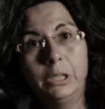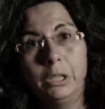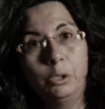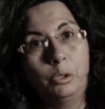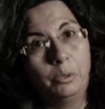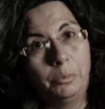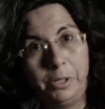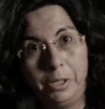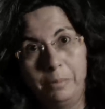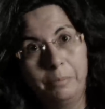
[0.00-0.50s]
y
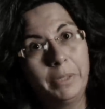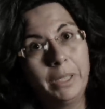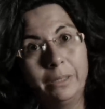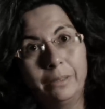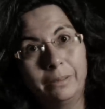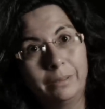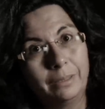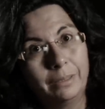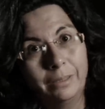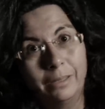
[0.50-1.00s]

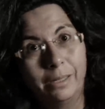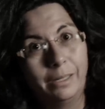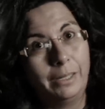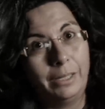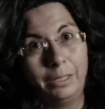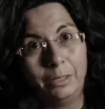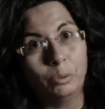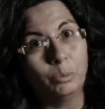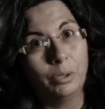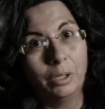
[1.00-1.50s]
obviamente
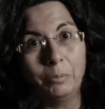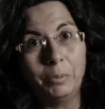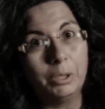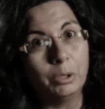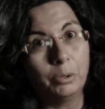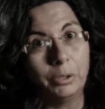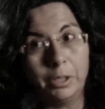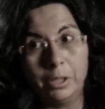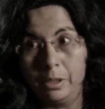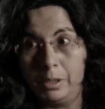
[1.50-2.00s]
hay una
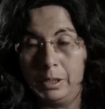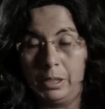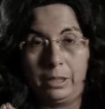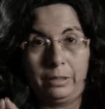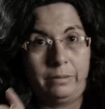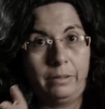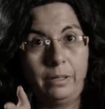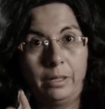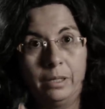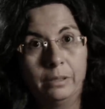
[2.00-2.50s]
minoría de que
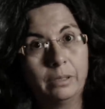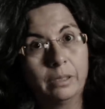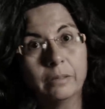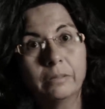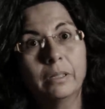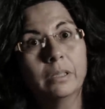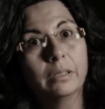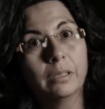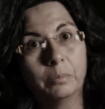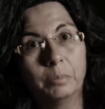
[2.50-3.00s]
serán
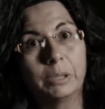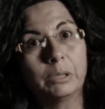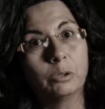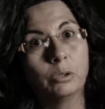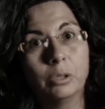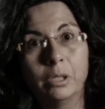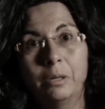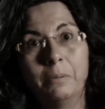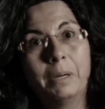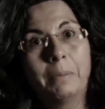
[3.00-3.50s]
300
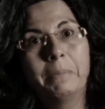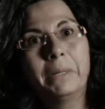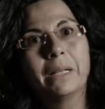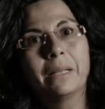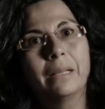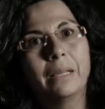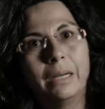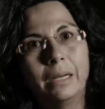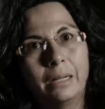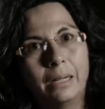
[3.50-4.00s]
personas va a
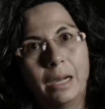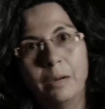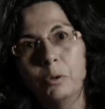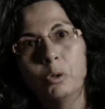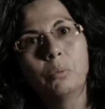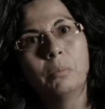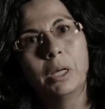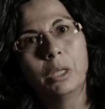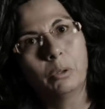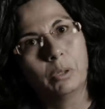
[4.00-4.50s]
perder
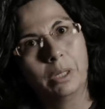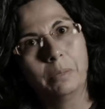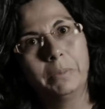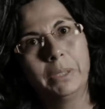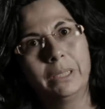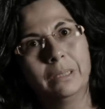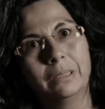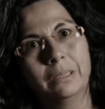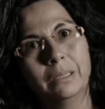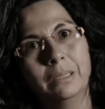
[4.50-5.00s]

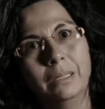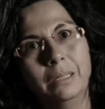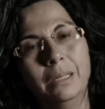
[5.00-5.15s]
abrumadoramente.